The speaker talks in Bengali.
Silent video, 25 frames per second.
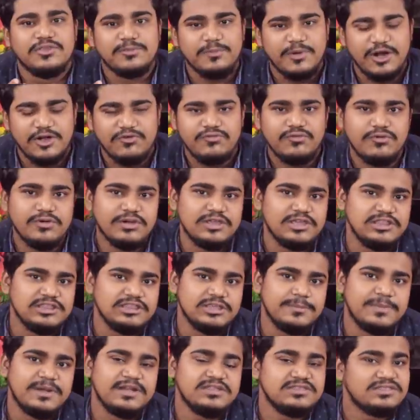স্মার্টফোন
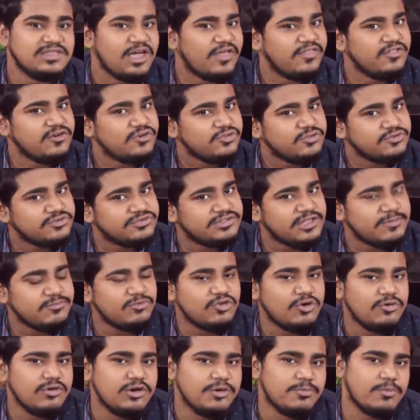কিনতে পারে তাদেরও তো সেম
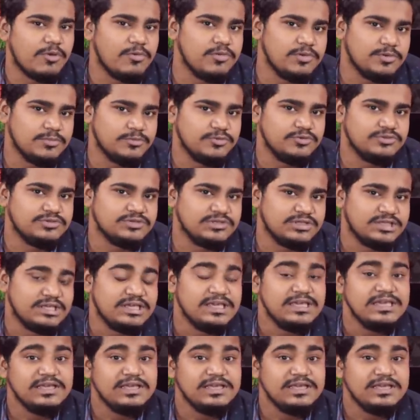ধরনের প্রবলেম হচ্ছে